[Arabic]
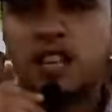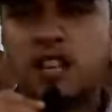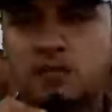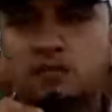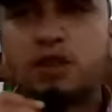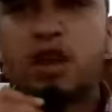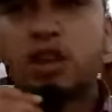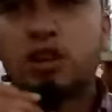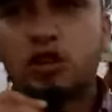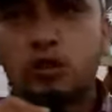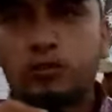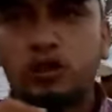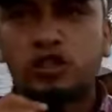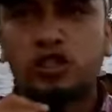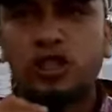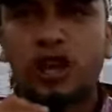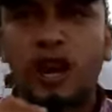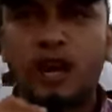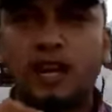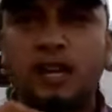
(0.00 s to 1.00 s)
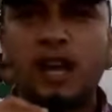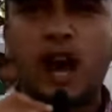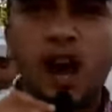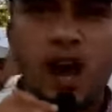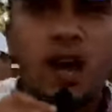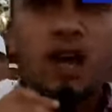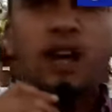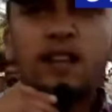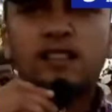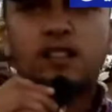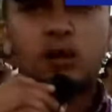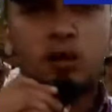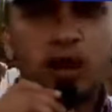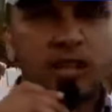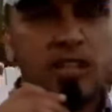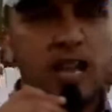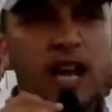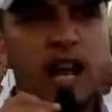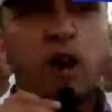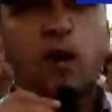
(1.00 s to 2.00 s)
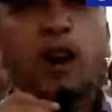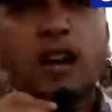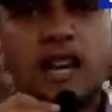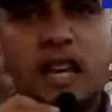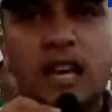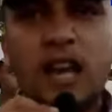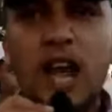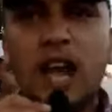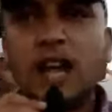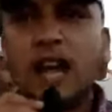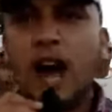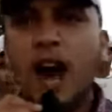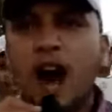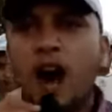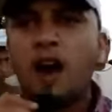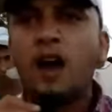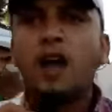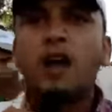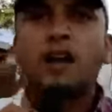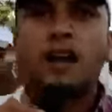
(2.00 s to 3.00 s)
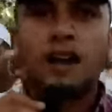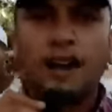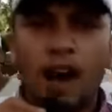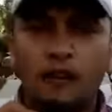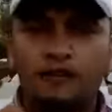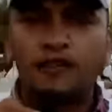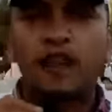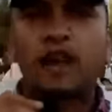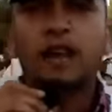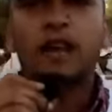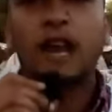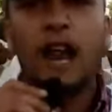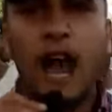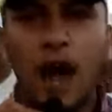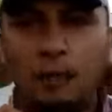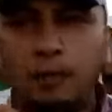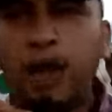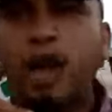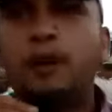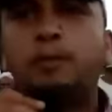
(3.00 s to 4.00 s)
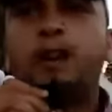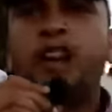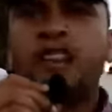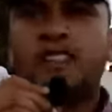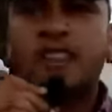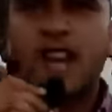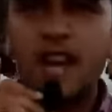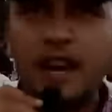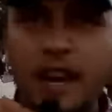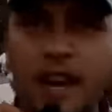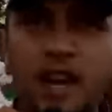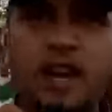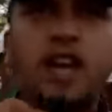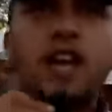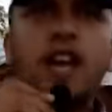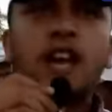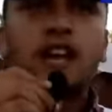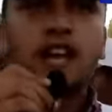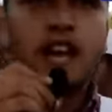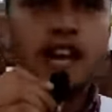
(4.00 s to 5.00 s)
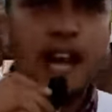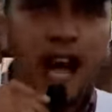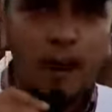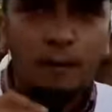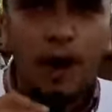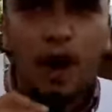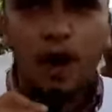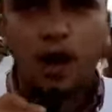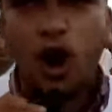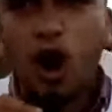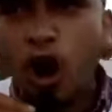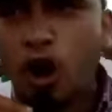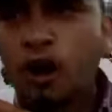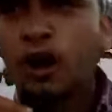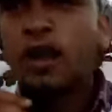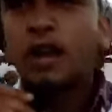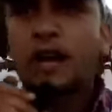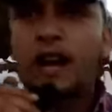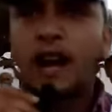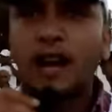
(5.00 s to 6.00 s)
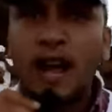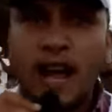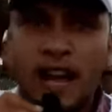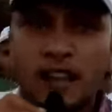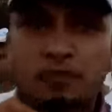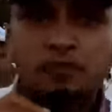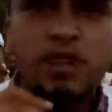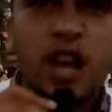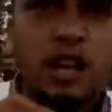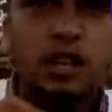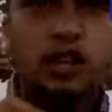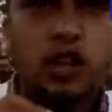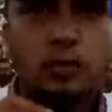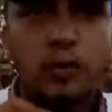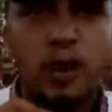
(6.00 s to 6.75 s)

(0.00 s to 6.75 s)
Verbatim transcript: حزب التقدم والاشتراكيه تصويت على وكيل لائحه الرفيق الحبيب الحسيني يحيى المعقول يحيى حزب